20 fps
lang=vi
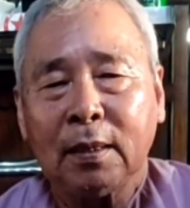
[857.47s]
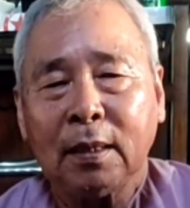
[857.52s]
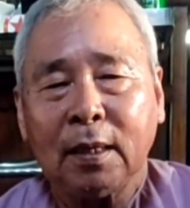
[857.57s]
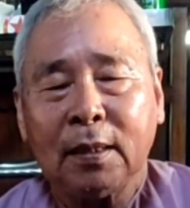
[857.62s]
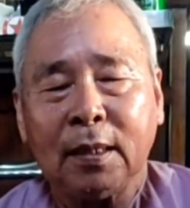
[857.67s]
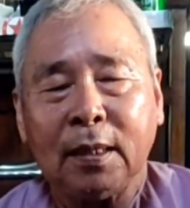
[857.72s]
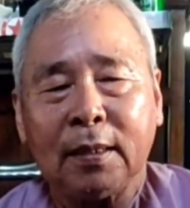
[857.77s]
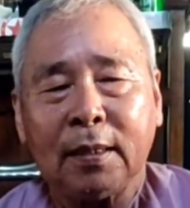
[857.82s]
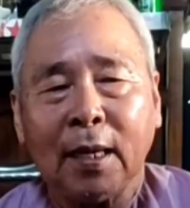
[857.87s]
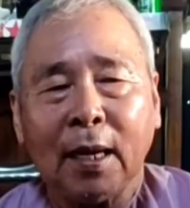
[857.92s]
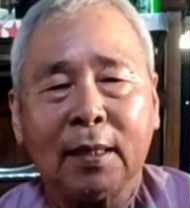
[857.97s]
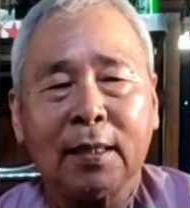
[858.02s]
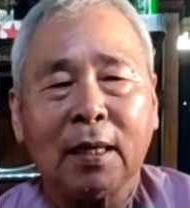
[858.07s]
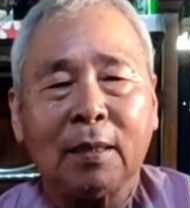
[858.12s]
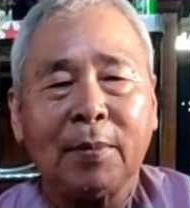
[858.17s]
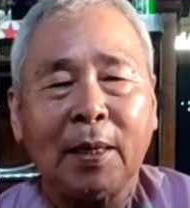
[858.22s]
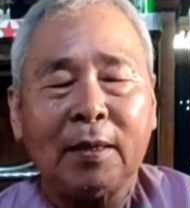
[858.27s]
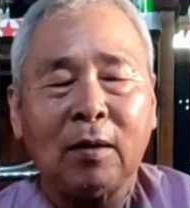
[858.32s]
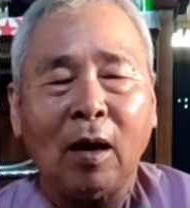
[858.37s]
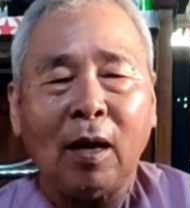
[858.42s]
ờ, thì chết
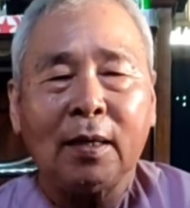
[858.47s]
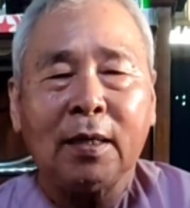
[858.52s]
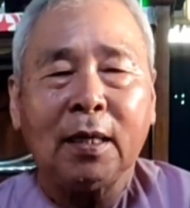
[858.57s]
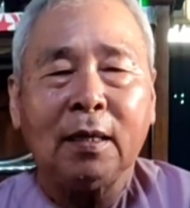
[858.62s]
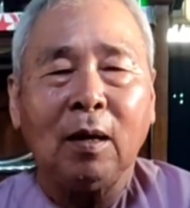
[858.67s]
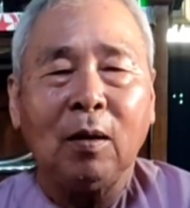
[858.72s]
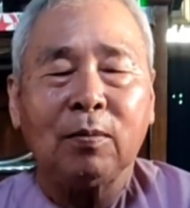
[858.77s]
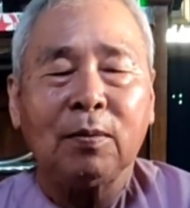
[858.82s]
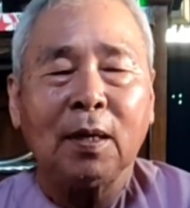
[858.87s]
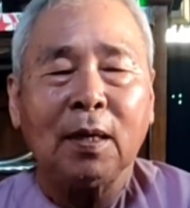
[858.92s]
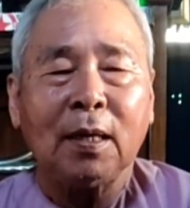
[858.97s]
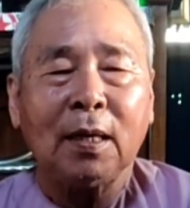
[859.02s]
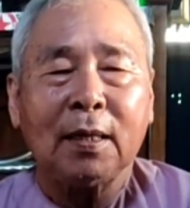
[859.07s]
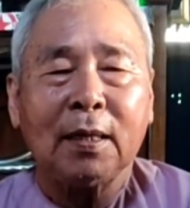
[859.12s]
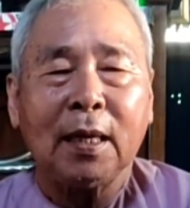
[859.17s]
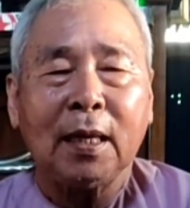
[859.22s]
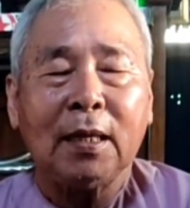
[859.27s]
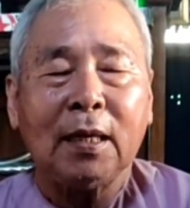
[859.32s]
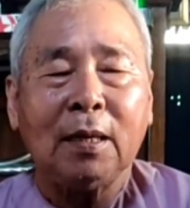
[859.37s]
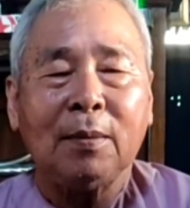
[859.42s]
là phải đọa địa ngục là
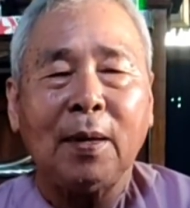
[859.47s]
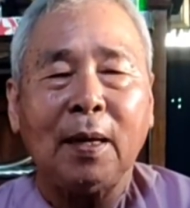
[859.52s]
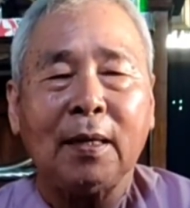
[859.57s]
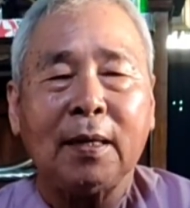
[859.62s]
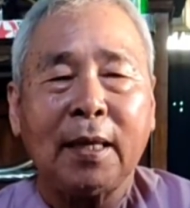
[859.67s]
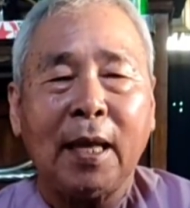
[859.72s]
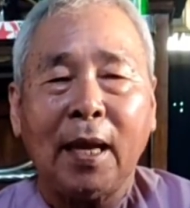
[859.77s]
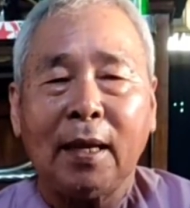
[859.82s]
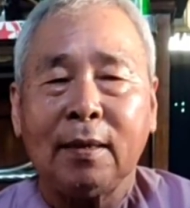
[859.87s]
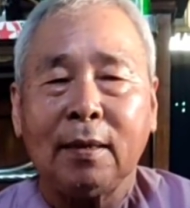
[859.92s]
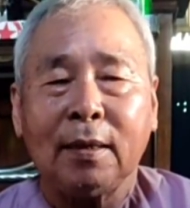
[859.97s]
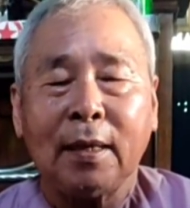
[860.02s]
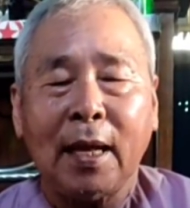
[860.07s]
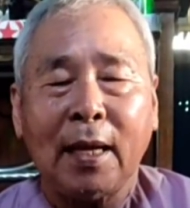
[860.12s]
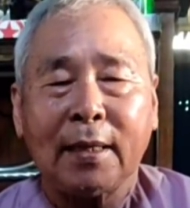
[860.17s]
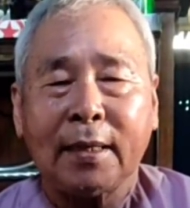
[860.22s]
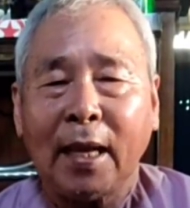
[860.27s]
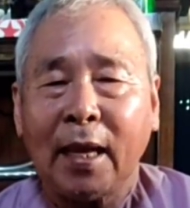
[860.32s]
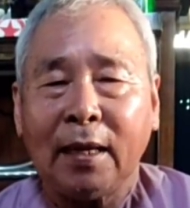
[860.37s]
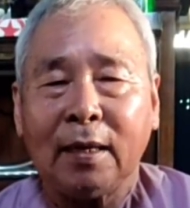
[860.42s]
cái chắc là phần chắc rồi
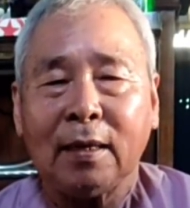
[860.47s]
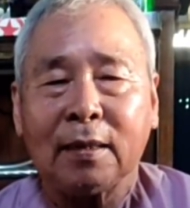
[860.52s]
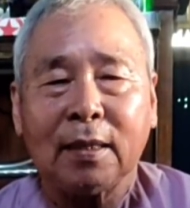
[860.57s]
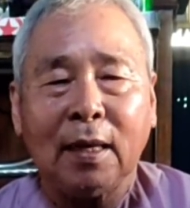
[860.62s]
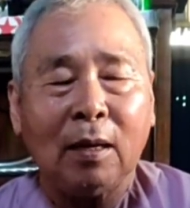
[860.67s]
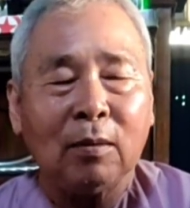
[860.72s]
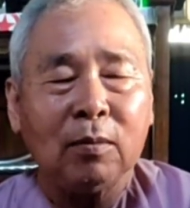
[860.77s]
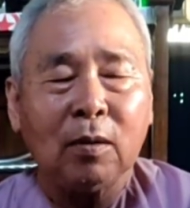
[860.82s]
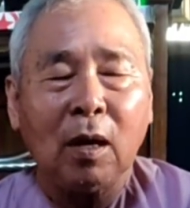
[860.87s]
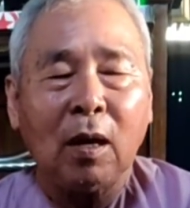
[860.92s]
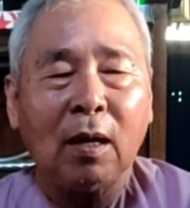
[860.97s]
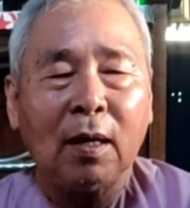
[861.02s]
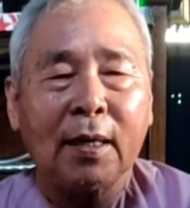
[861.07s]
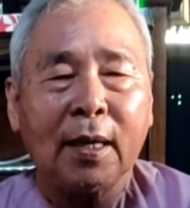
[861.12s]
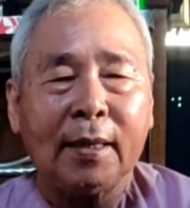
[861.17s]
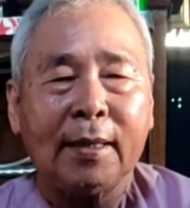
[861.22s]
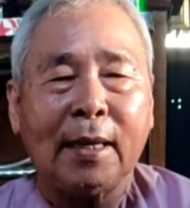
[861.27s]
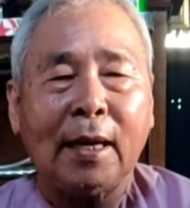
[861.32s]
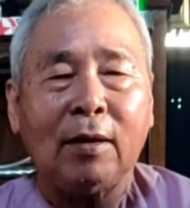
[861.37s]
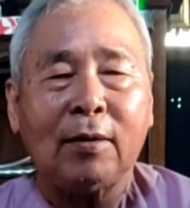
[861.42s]
ăn chắc rồi chứ không còn
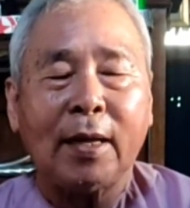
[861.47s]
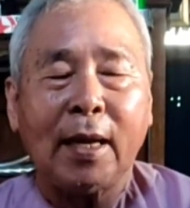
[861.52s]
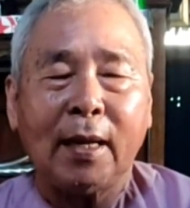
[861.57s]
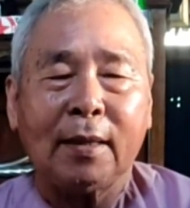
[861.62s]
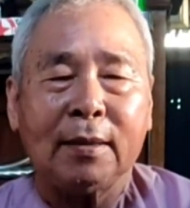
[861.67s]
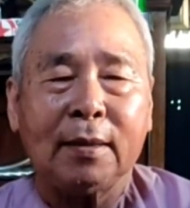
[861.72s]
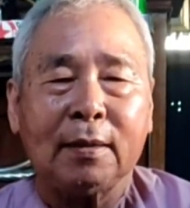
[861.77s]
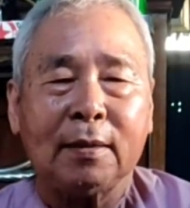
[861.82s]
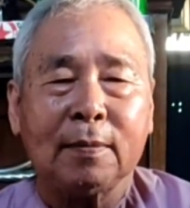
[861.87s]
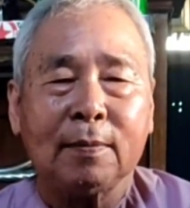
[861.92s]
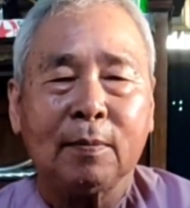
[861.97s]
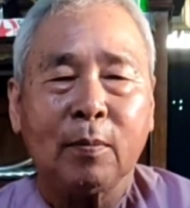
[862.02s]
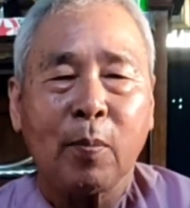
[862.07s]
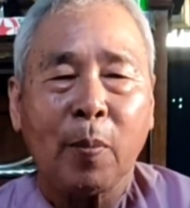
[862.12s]
cách nào khác được